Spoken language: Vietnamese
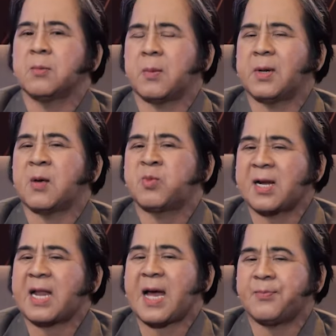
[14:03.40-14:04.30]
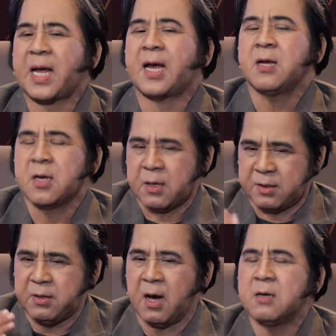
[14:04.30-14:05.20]
hình mà Bạch Long đang làm là
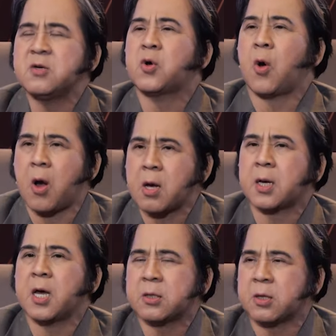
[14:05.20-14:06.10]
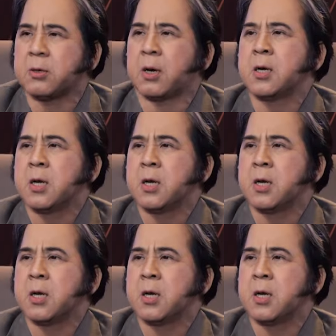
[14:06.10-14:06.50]
vẫn có kế thừa